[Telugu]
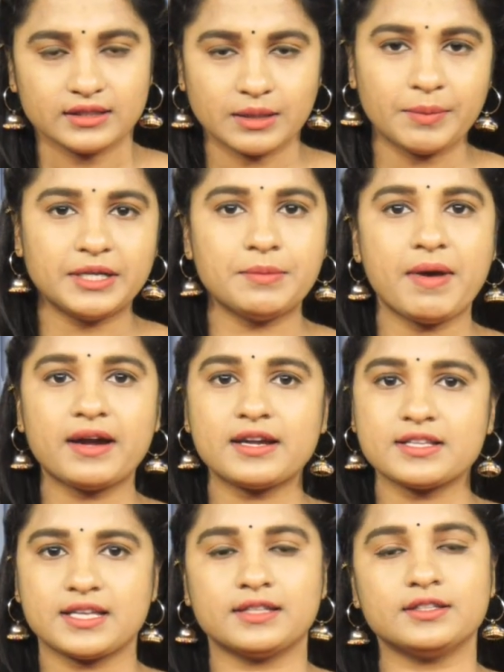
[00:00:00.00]
తమ
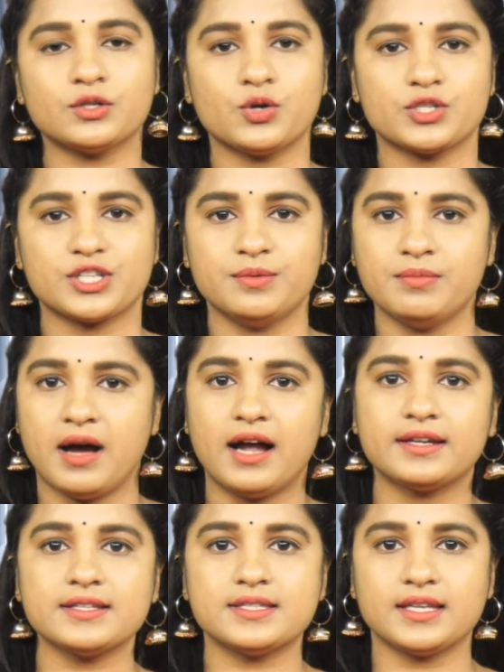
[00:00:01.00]
డిమాండ్ల సాధన కోసం
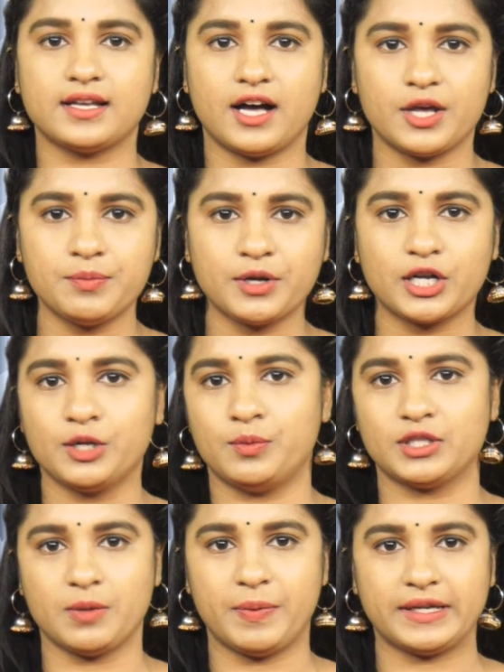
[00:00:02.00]
ఆర్టీసీ కార్మికులు
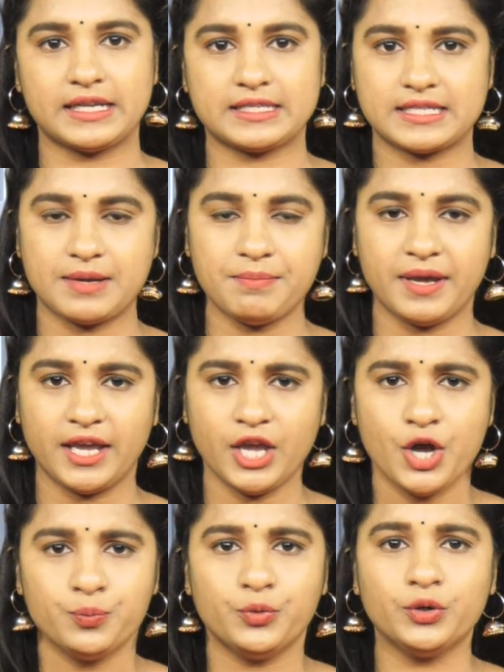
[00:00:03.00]
మొదలుపెట్టిన సమ్మె
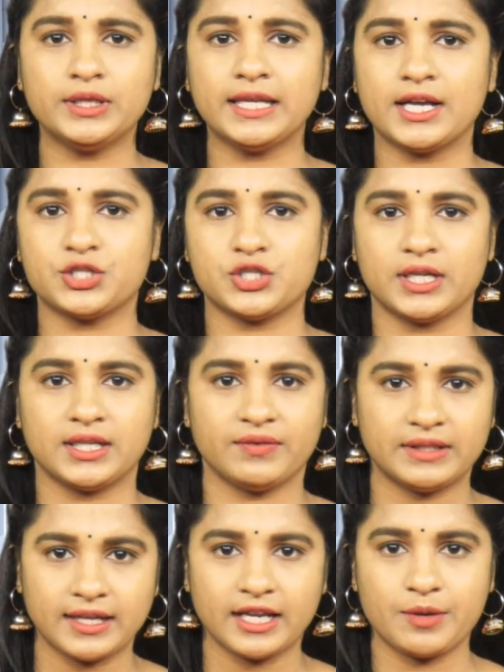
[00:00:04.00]
పూర్తిగా చట్ట
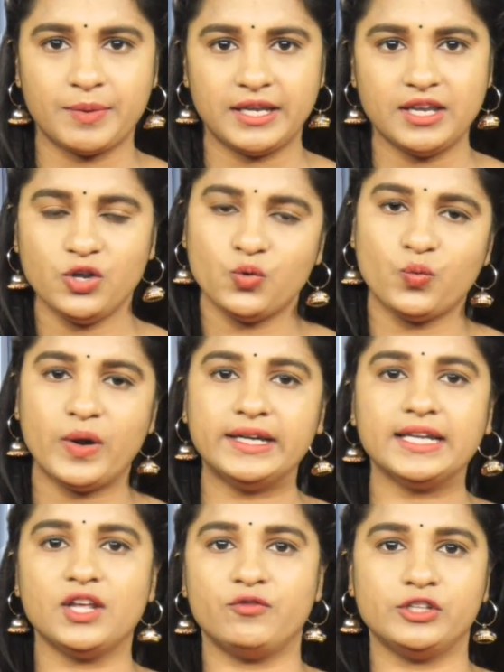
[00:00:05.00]
వ్యతిరేకమని
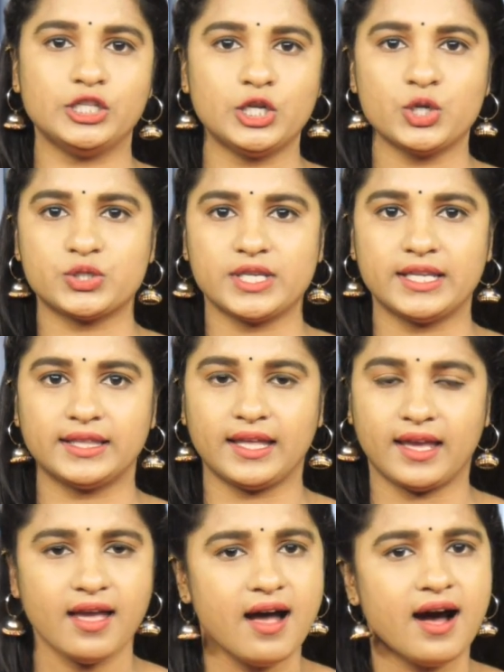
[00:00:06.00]
వెంటనే విధుల్లో చేరితే
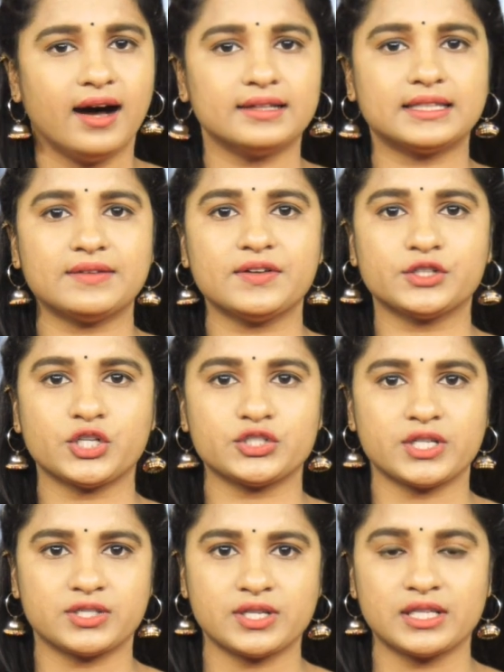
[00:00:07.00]
ఆ తర్వాత
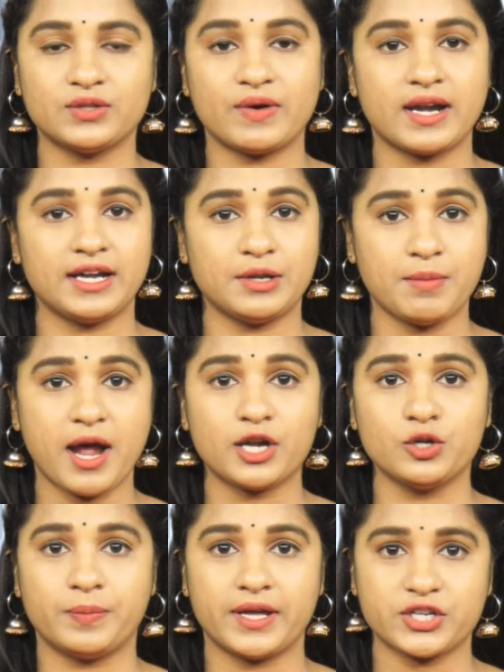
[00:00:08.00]
చర్చల ద్వారా
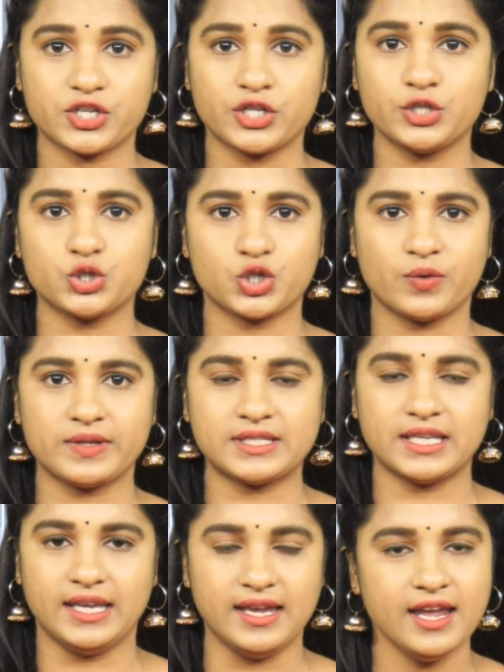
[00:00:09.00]
డిమాండ్లు
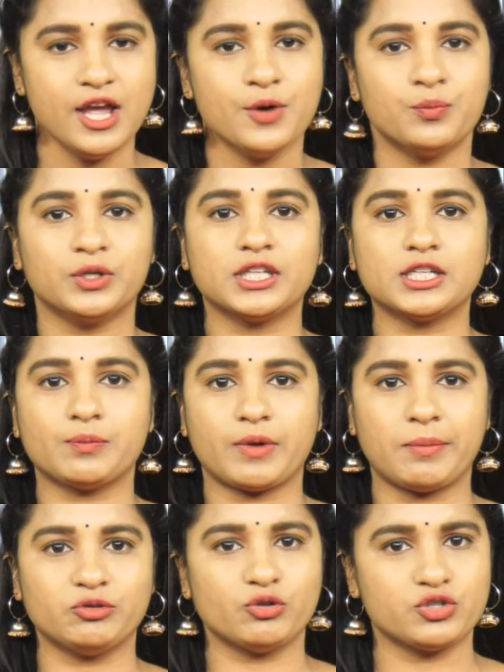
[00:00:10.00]
పరిష్కరించుకోవచ్చని మొదట
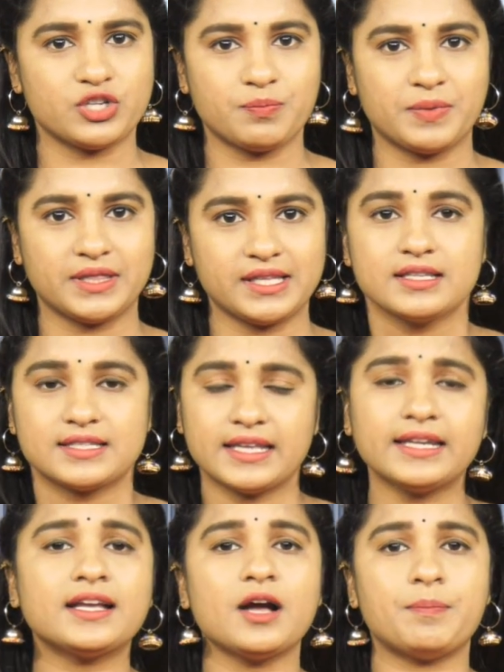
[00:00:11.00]
ప్రభుత్వం చెప్పింది
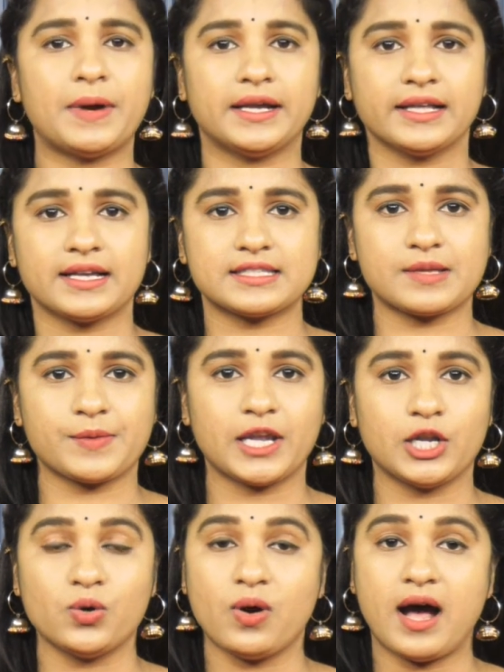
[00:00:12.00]
సరిగ్గా పండగ
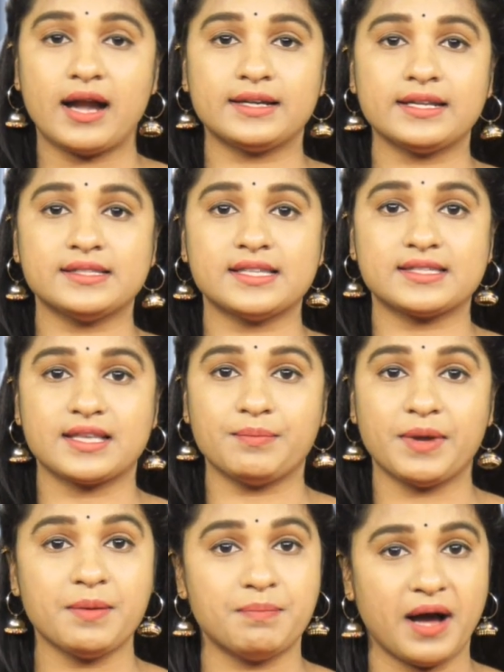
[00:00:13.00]
సమయంలో ఆర్టీసీ
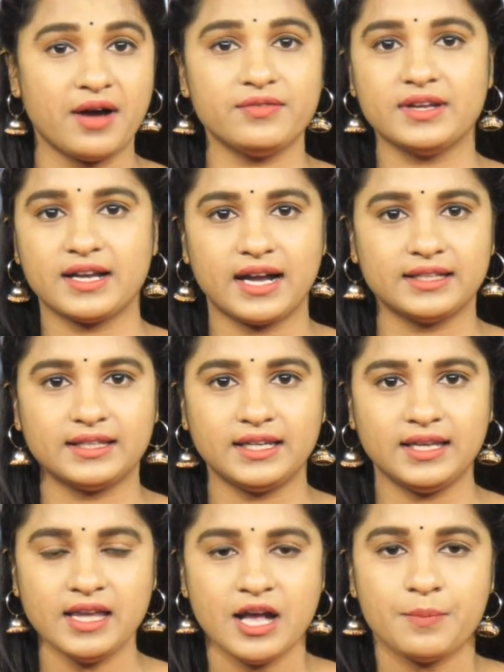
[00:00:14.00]
సమ్మె భావ్యం
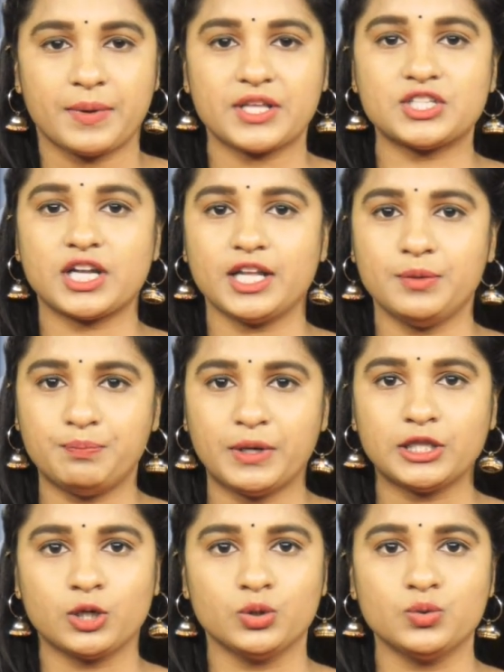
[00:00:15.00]
కాదని ప్రజల
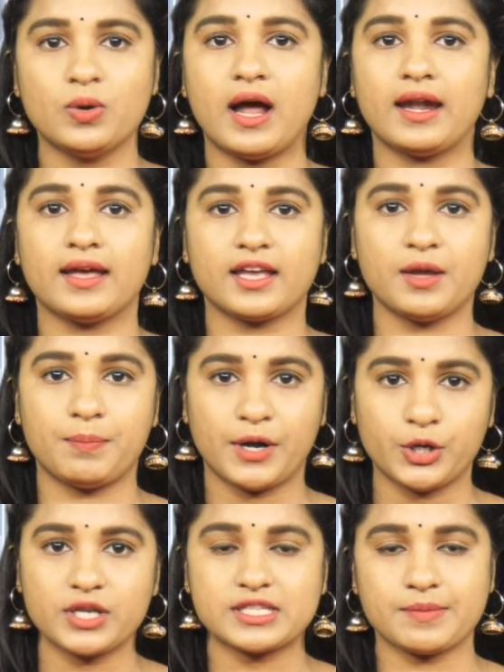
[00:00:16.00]
ఇబ్బందులను అలాగే
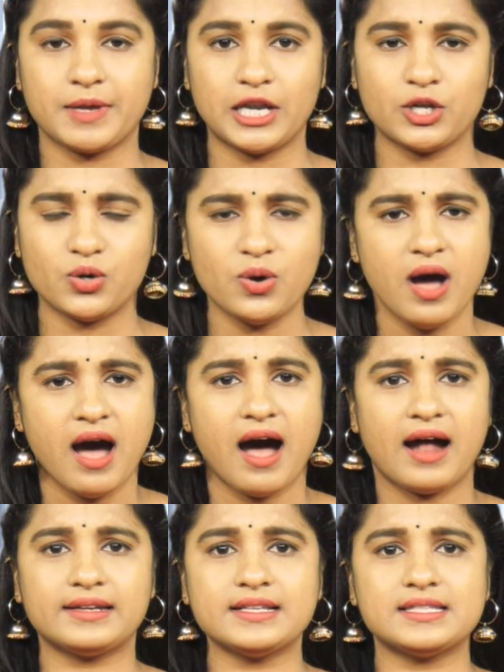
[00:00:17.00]
పండుగ సమయంలో
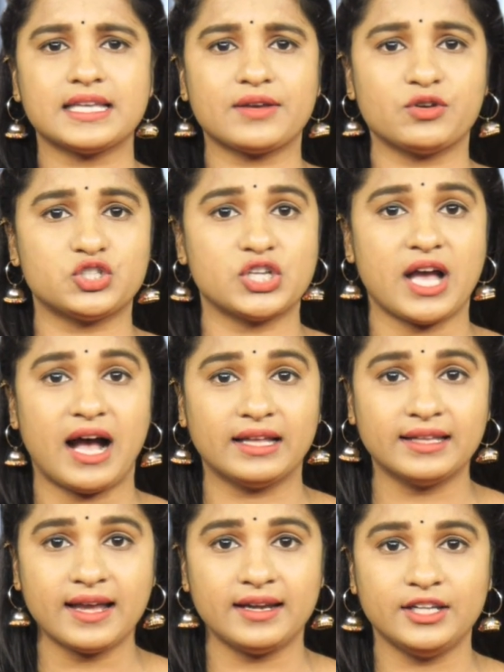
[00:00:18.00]
ఆర్టీసీకి వచ్చే
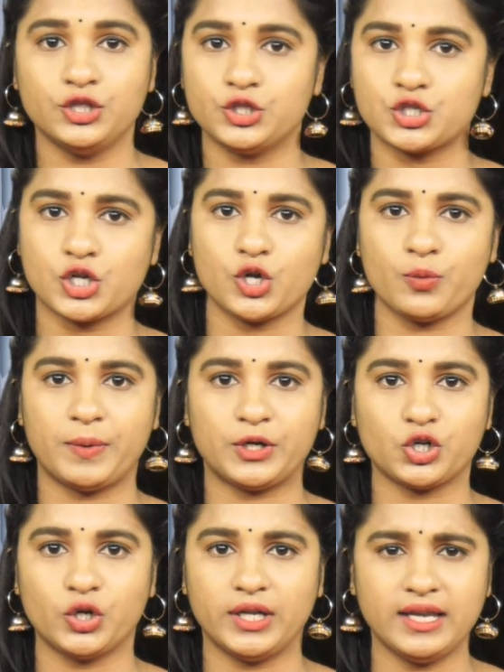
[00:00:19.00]
ఆదాయాన్ని దృష్టిలో
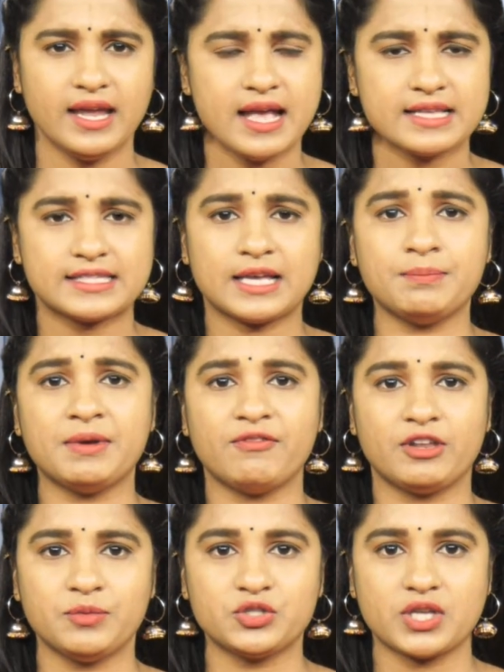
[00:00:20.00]
పెట్టుకొని సమ్మె
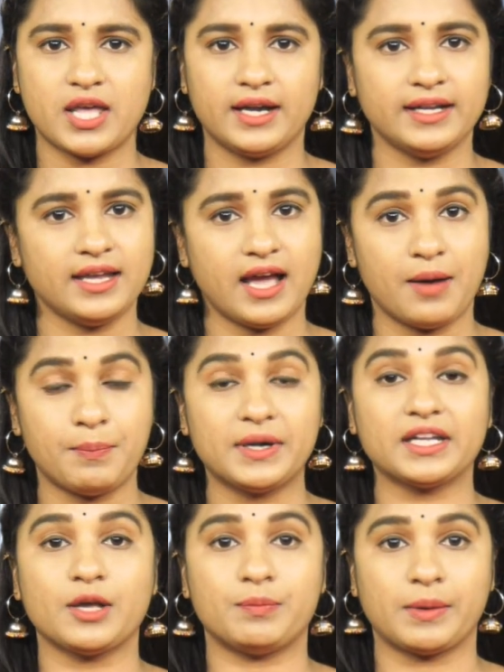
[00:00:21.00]
విరమించాలని
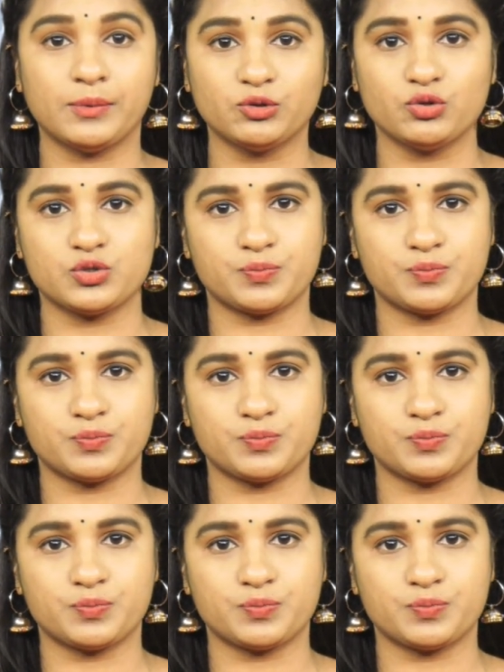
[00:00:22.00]
అప్పటికే ప్రభుత్వం